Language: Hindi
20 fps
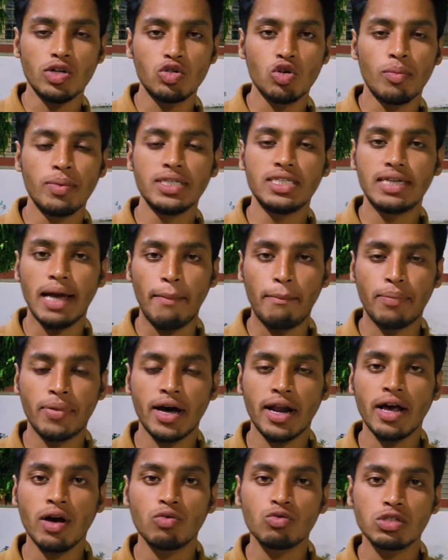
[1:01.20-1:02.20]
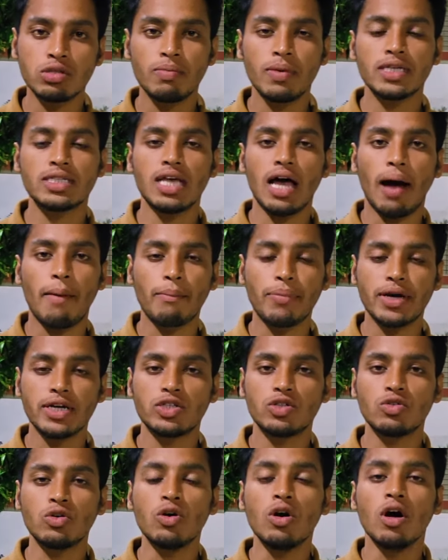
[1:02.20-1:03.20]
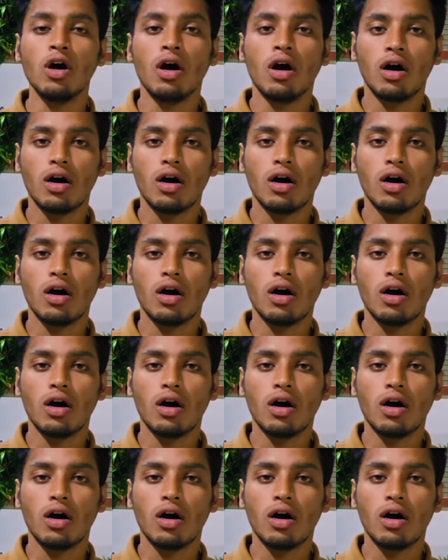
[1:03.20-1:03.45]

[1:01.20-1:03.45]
और जो भी चैप्टर है उसमें से आपके जो